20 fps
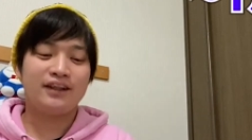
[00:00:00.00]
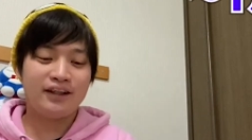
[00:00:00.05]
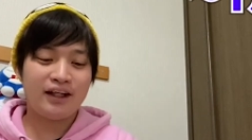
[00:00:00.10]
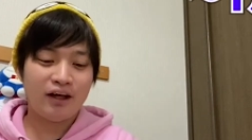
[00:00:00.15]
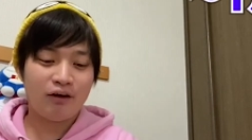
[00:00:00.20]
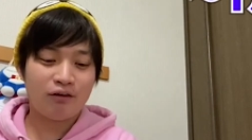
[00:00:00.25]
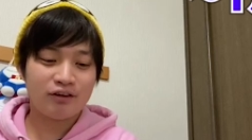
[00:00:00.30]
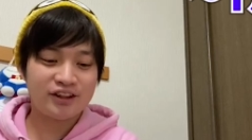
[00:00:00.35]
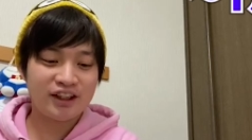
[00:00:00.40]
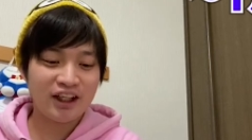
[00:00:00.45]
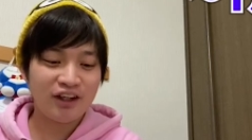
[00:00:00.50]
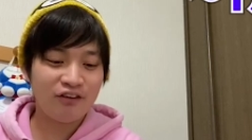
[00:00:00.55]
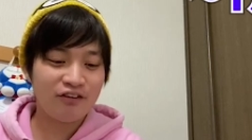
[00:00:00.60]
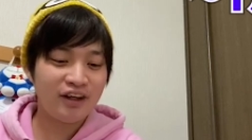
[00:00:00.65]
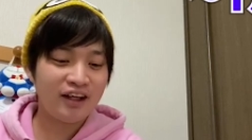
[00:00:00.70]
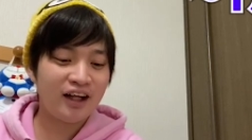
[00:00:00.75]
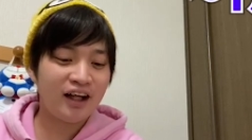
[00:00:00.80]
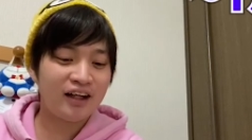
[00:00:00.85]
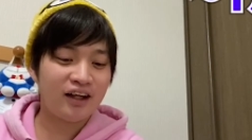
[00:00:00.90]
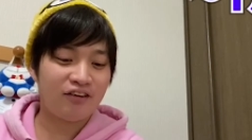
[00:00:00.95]
で、こちらの
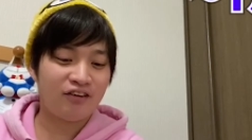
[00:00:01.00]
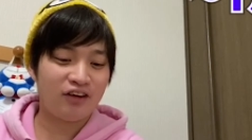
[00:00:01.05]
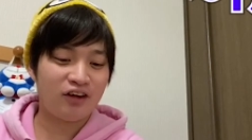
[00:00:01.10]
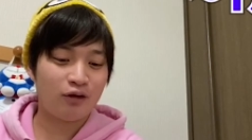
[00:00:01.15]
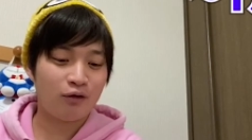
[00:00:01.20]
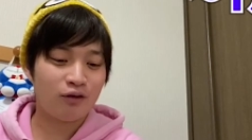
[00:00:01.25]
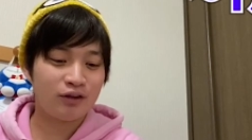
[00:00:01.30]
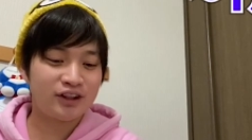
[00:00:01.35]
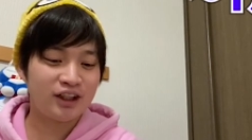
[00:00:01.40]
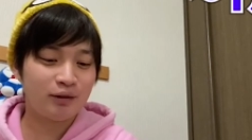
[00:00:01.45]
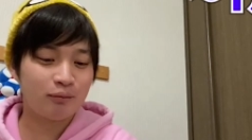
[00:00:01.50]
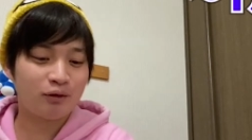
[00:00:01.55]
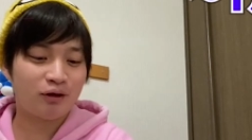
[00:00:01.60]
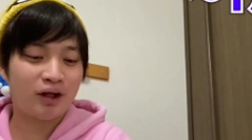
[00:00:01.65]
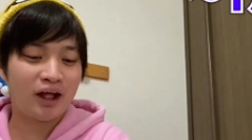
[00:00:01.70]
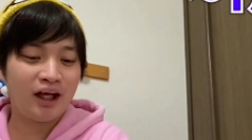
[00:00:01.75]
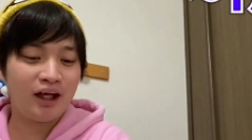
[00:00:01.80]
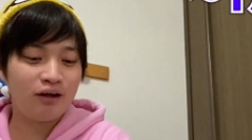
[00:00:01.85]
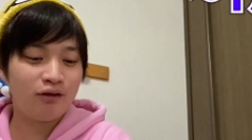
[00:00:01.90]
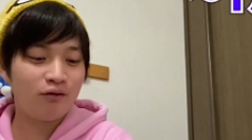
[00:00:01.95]
値段なんですけど、こちらも
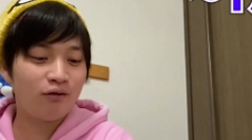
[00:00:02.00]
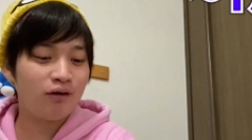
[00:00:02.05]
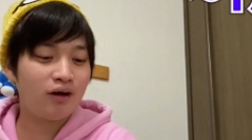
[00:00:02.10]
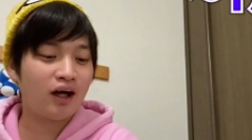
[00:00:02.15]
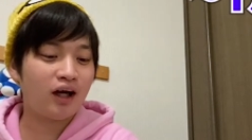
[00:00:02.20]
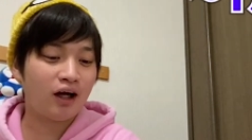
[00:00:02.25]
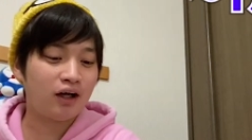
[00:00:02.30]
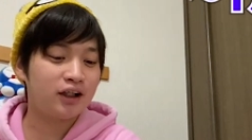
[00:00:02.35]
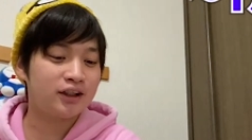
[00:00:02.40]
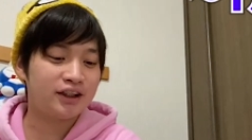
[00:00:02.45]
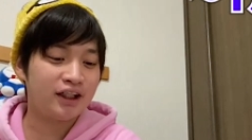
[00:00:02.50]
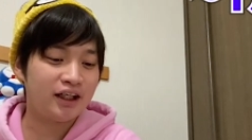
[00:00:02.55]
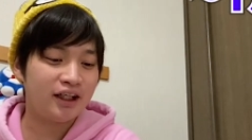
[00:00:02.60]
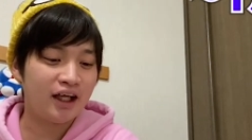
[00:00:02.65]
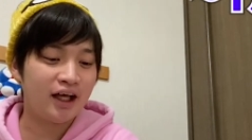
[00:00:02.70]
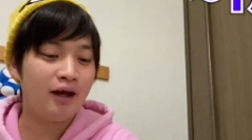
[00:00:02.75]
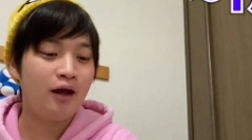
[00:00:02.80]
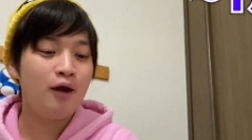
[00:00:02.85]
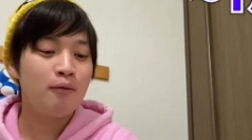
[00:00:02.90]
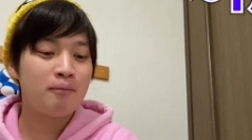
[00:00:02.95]
変動価格制
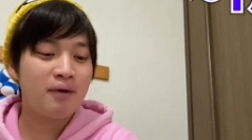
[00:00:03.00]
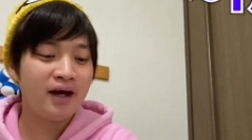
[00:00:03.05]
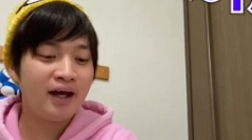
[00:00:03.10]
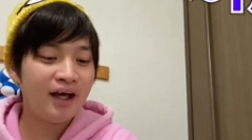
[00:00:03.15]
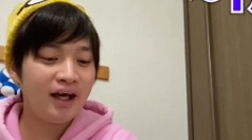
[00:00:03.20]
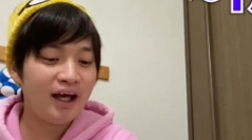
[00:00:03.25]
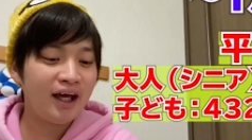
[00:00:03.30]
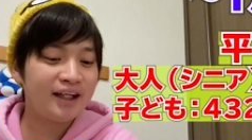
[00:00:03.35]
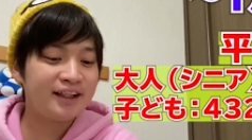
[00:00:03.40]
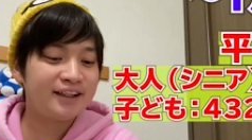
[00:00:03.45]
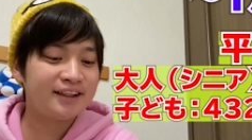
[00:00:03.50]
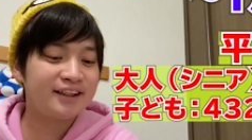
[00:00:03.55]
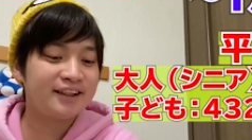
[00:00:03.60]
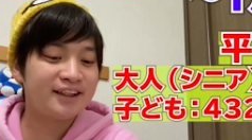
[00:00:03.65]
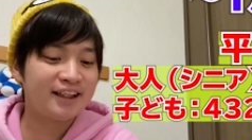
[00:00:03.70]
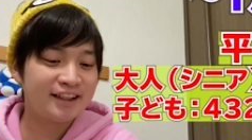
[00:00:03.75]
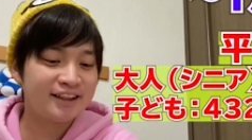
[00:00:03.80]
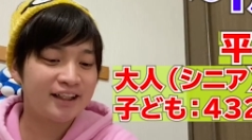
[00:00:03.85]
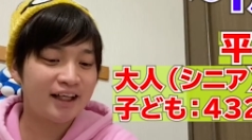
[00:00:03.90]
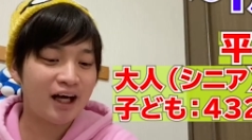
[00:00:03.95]
で、まあ、平
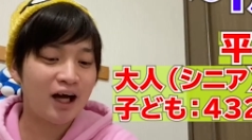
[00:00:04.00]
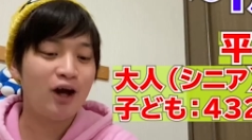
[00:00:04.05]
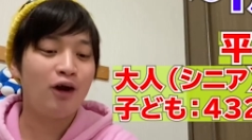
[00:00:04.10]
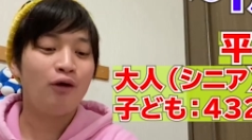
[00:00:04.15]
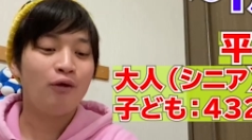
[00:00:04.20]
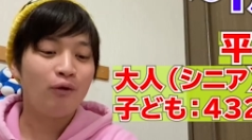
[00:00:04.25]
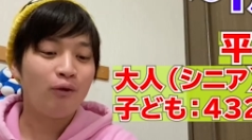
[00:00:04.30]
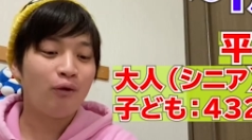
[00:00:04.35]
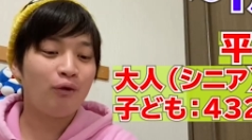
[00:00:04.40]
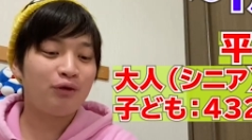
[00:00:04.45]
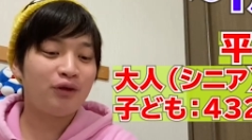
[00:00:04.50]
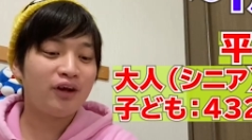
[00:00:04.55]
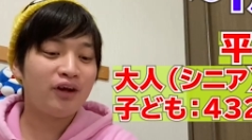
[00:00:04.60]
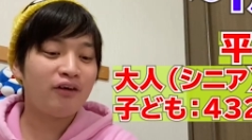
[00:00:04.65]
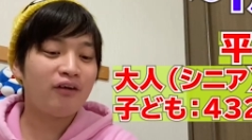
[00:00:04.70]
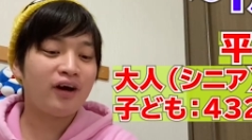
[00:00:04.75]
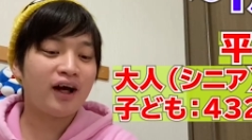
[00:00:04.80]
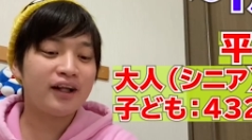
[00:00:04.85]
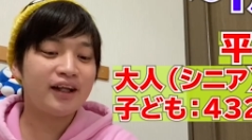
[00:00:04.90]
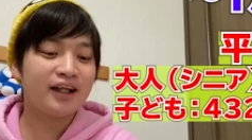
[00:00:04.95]
日でしたら、大人
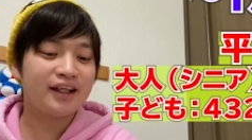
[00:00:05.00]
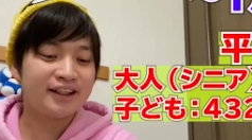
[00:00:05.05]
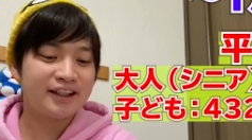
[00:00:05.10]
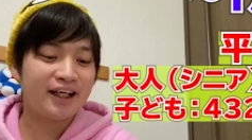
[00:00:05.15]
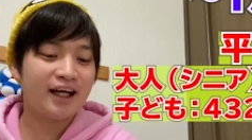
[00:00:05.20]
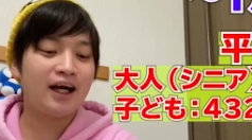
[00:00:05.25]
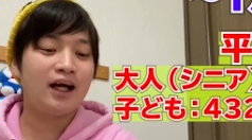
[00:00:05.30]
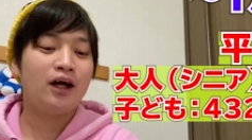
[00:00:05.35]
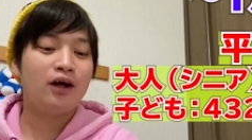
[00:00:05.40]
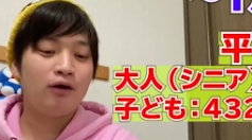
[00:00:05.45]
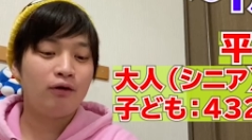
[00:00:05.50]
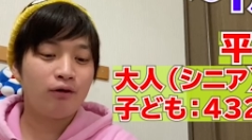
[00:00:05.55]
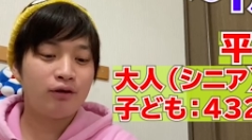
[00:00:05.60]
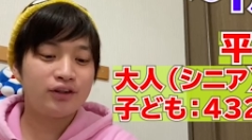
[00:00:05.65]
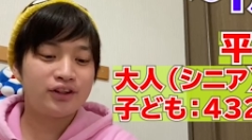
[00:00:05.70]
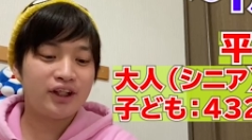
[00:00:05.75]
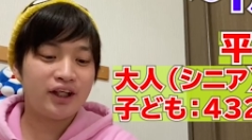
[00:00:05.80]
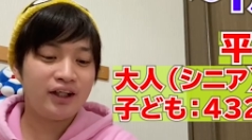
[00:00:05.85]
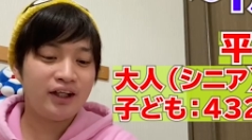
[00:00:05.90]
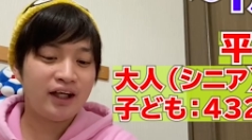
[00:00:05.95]
の方でしたら
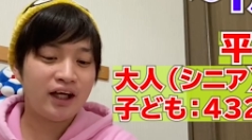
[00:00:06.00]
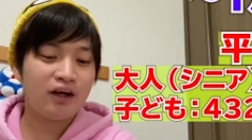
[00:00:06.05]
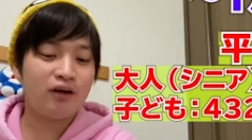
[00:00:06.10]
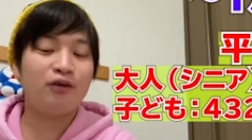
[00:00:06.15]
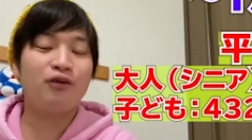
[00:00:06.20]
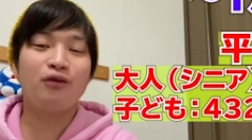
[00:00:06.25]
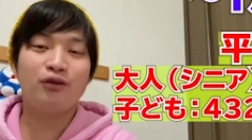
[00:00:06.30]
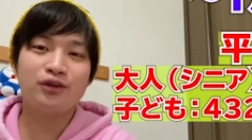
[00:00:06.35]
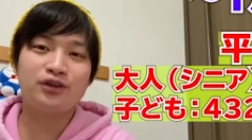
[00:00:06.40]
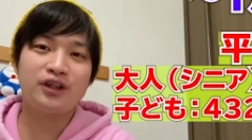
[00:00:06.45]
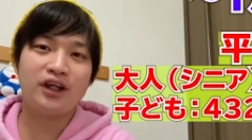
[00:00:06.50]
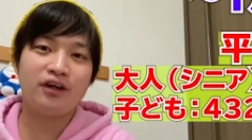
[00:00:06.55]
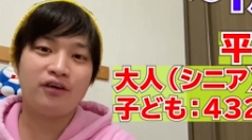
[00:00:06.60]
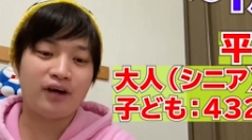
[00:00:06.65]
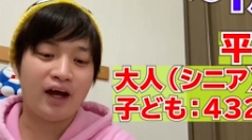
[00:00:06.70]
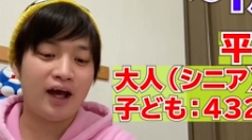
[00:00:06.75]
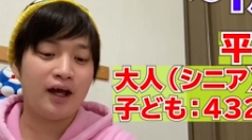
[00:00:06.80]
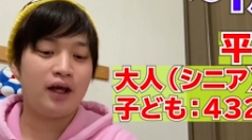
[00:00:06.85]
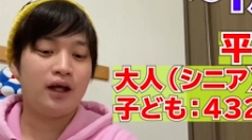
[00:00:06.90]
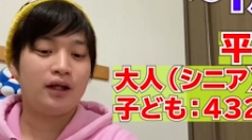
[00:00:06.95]
6240円
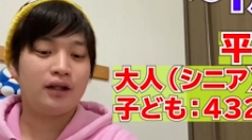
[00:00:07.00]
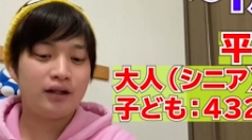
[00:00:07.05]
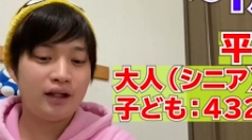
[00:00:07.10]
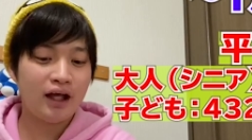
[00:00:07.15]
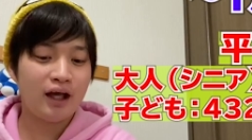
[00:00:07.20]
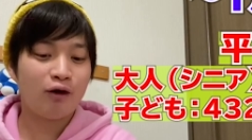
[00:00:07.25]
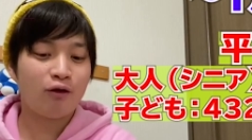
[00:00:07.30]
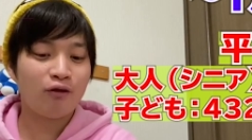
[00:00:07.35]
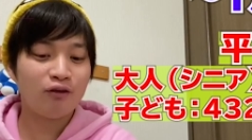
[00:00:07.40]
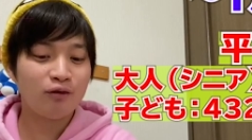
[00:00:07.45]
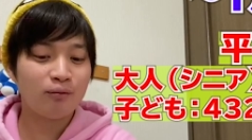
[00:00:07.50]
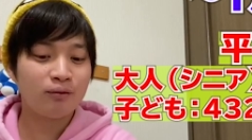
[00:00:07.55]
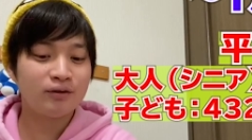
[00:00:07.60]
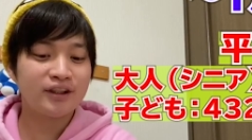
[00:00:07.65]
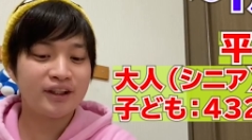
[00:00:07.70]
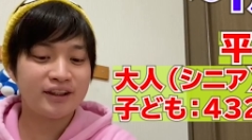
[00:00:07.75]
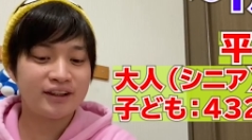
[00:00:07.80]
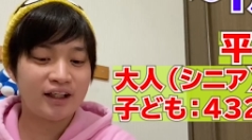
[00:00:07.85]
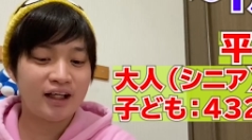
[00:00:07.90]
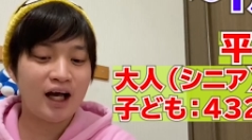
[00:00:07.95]
ぐらい。で、子供
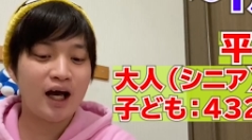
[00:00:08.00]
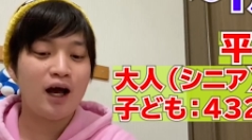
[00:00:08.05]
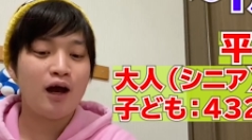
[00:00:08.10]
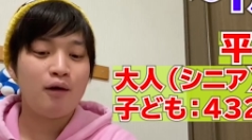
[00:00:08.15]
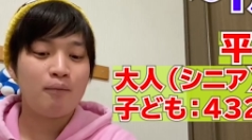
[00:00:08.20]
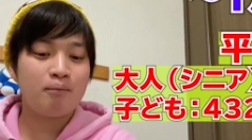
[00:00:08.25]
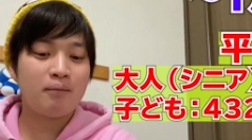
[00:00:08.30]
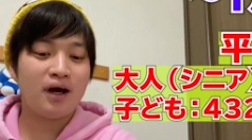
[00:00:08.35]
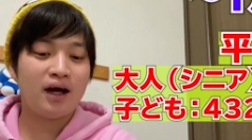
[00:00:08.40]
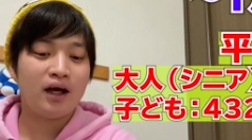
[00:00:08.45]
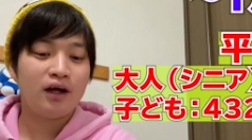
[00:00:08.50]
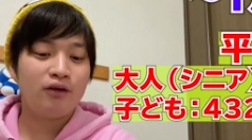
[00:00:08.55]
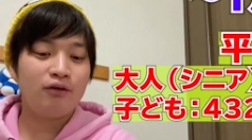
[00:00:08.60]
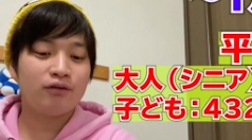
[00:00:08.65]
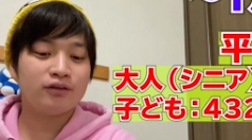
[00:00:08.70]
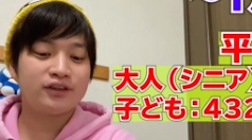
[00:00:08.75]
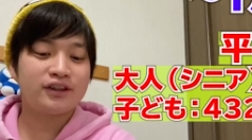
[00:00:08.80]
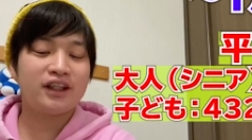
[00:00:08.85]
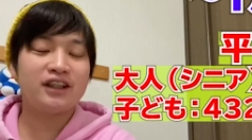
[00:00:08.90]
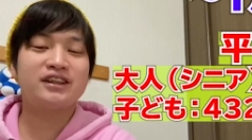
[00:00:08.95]
でしたら、まあ、
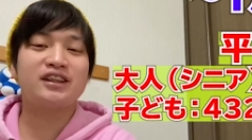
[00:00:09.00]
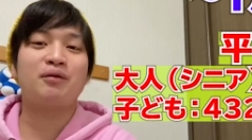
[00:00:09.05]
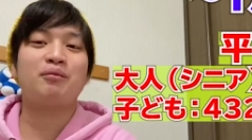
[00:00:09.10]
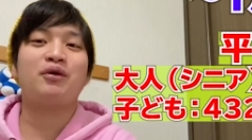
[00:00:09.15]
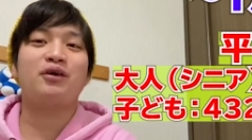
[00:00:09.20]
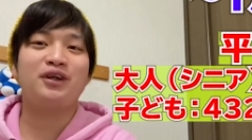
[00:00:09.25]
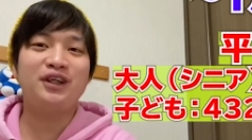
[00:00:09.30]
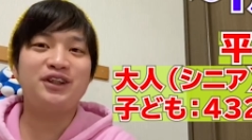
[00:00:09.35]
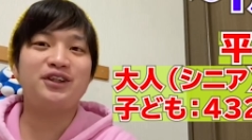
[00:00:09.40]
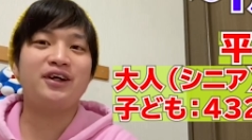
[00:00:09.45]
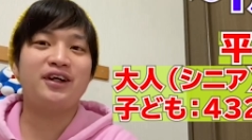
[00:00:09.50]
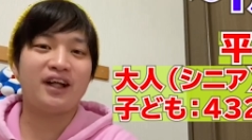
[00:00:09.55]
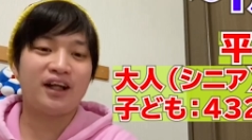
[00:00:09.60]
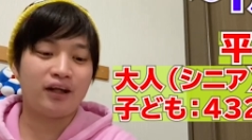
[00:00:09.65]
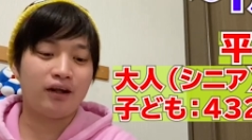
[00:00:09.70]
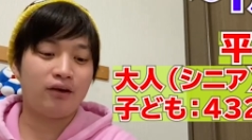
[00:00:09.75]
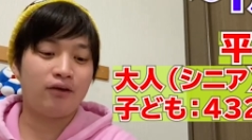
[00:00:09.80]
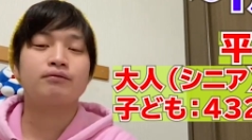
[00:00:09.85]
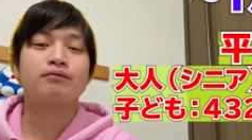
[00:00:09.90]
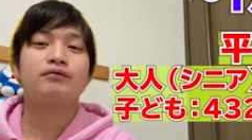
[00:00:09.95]
4320円な
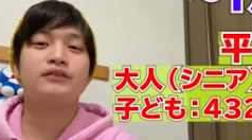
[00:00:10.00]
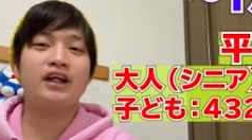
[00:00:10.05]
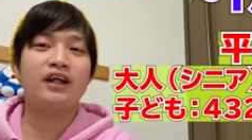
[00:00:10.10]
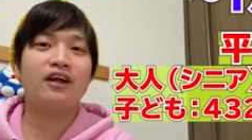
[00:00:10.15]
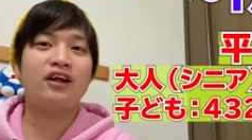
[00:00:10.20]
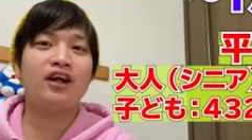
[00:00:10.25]
んです。で、